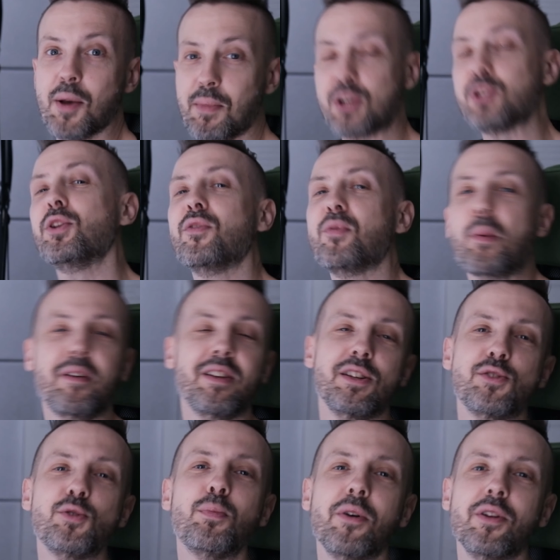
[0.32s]
Maszyna wprowadza
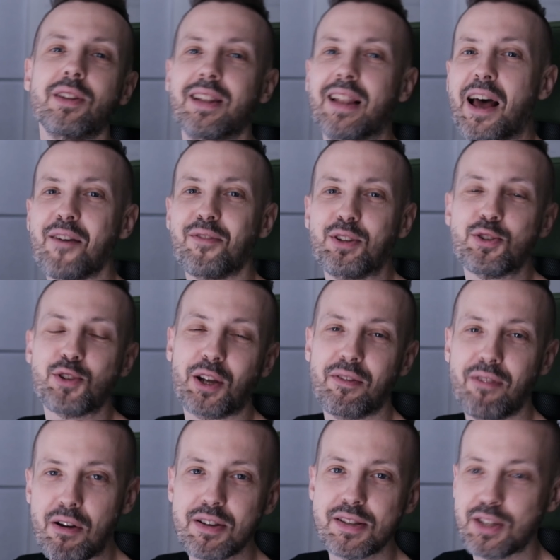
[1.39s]
support dla wtyczek
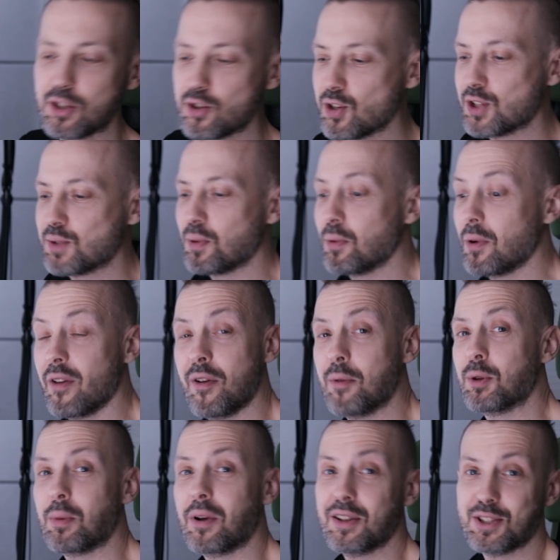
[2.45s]
VST3. Spróbuję Wam
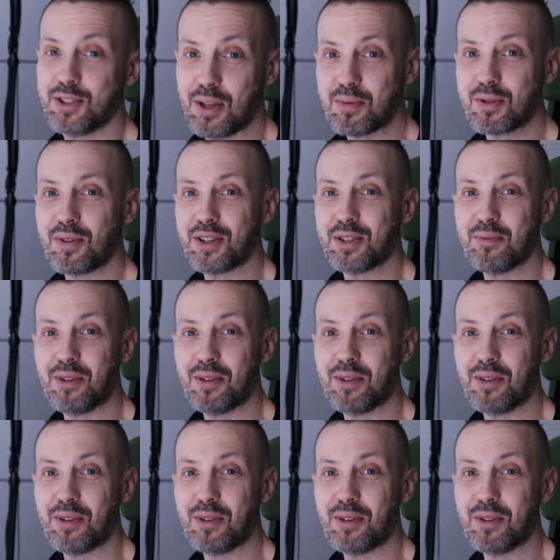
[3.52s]
to pokazać na przykładzie